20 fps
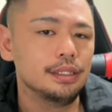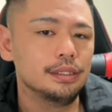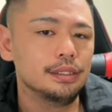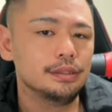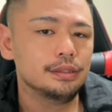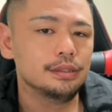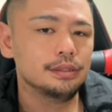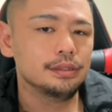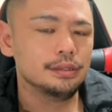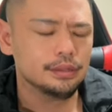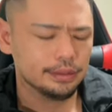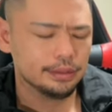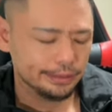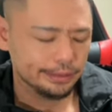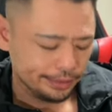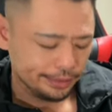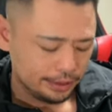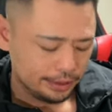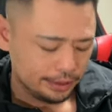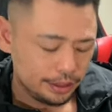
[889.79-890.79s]
あ
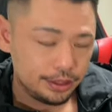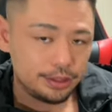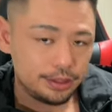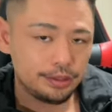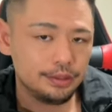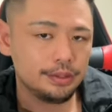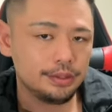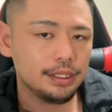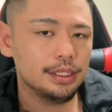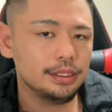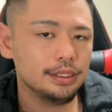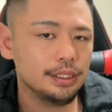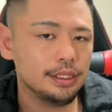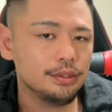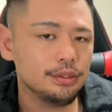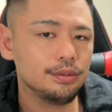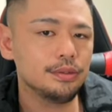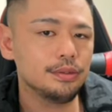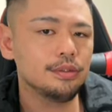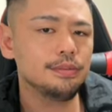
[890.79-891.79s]
のいっしゅうか
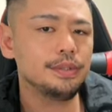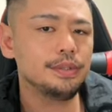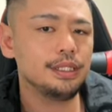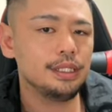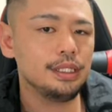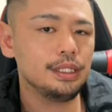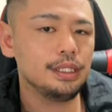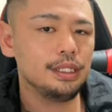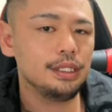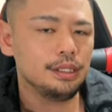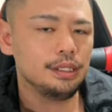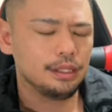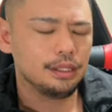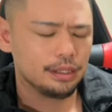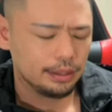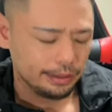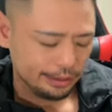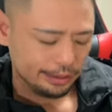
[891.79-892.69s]
んに土曜日に